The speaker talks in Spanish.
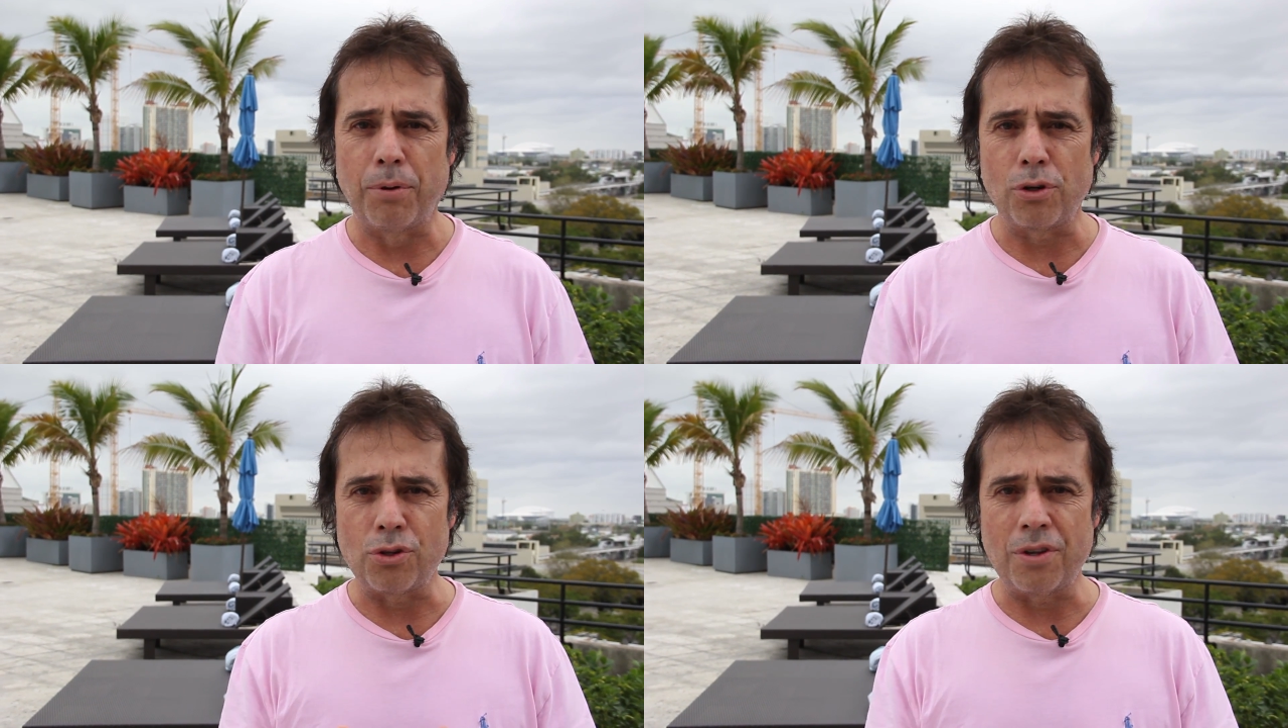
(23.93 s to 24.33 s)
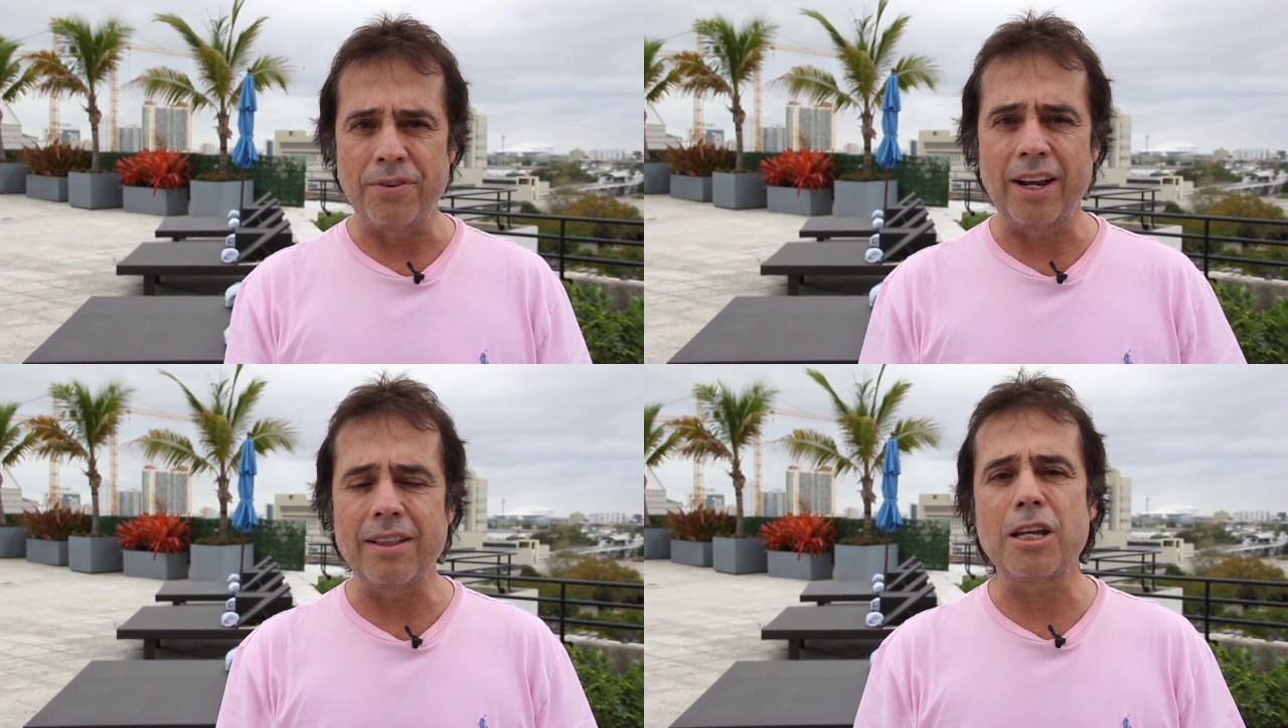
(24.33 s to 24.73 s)
por los
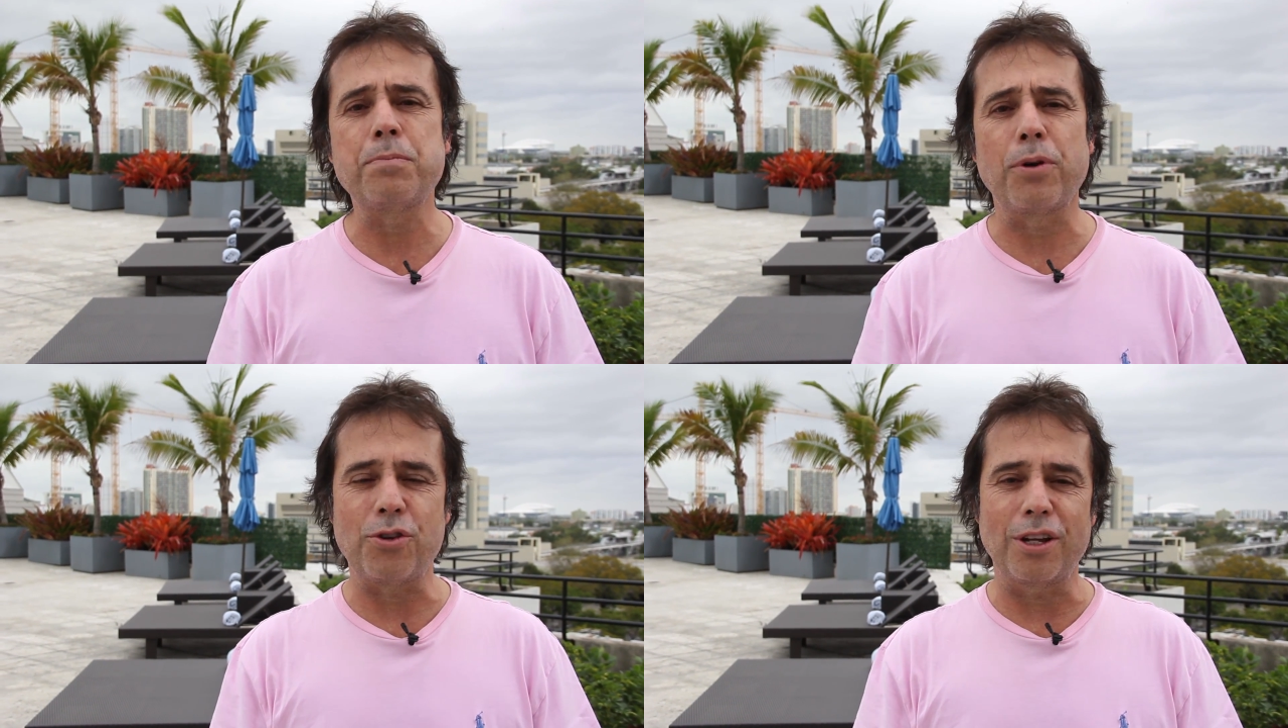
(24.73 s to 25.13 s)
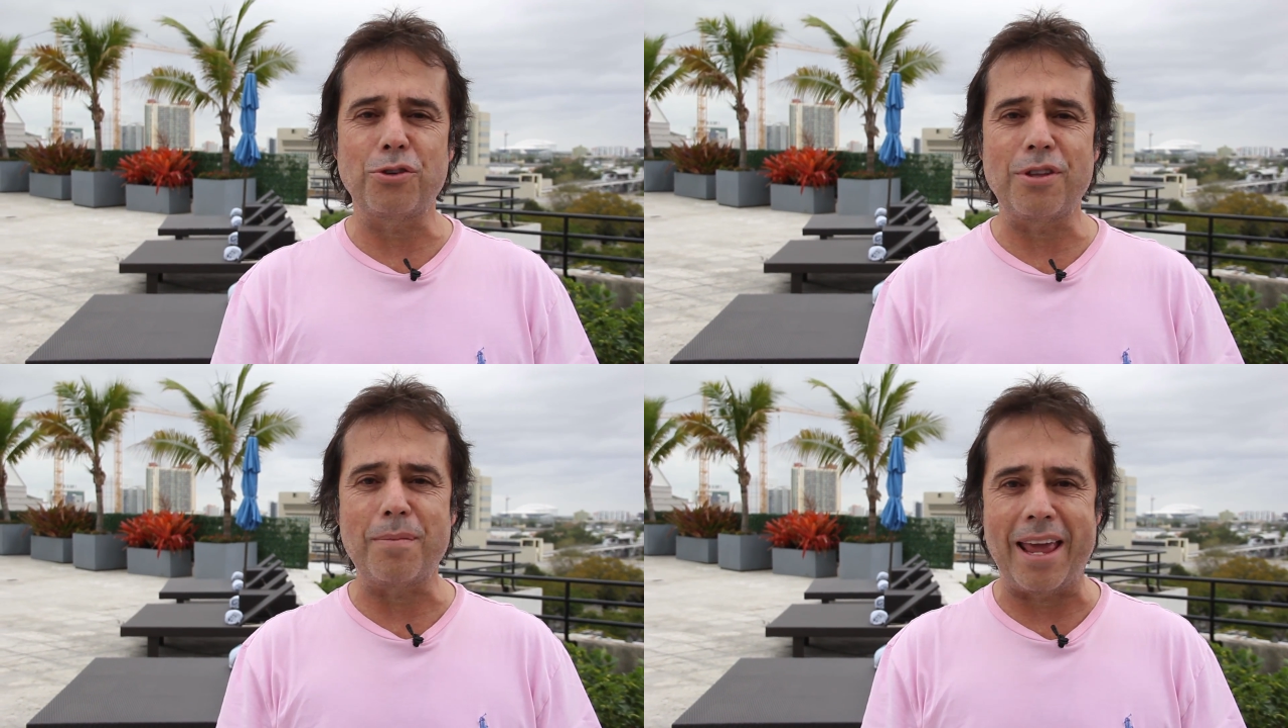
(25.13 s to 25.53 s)
diferentes
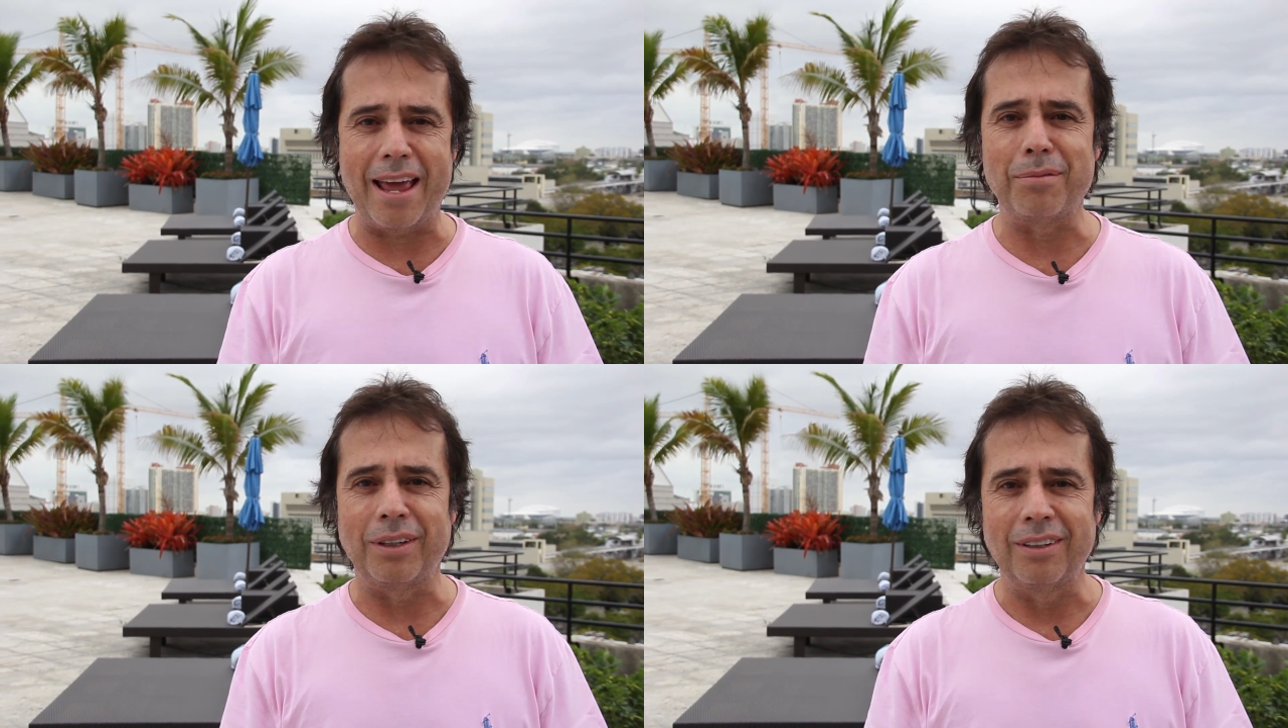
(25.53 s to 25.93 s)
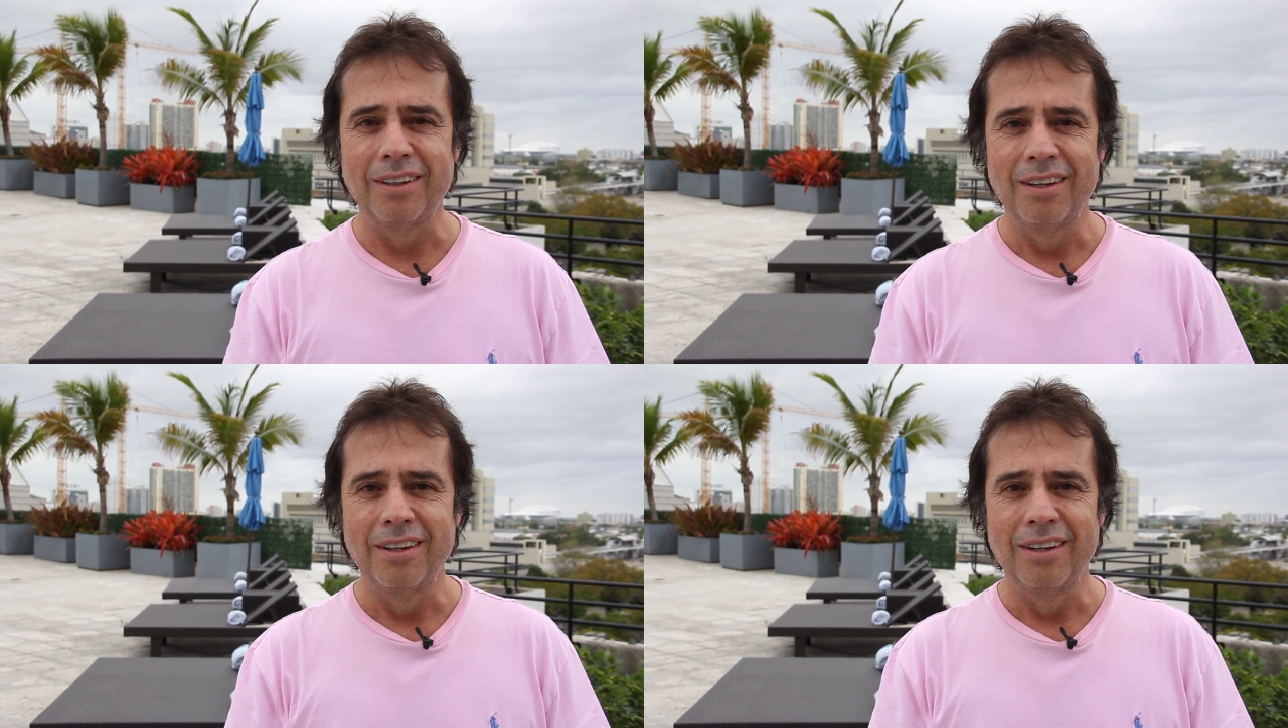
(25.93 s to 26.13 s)
proyectos de Miami